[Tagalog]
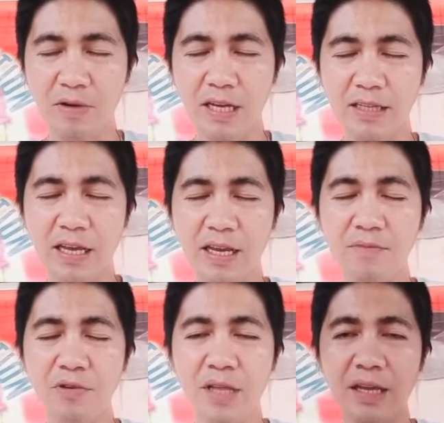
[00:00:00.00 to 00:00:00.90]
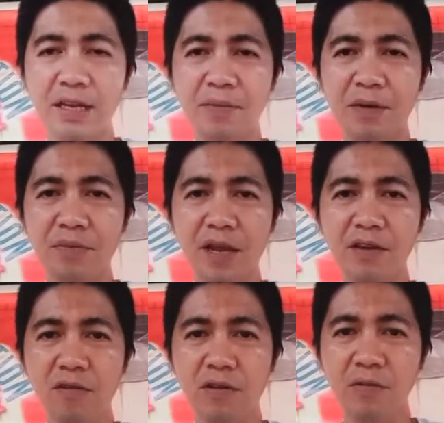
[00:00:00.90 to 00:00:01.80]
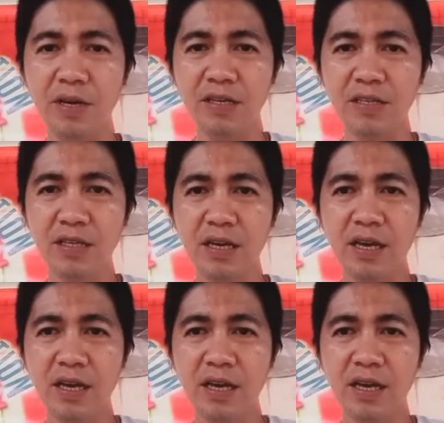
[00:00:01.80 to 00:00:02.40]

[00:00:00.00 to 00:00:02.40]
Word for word: Huwag nating kalimutan na magpray always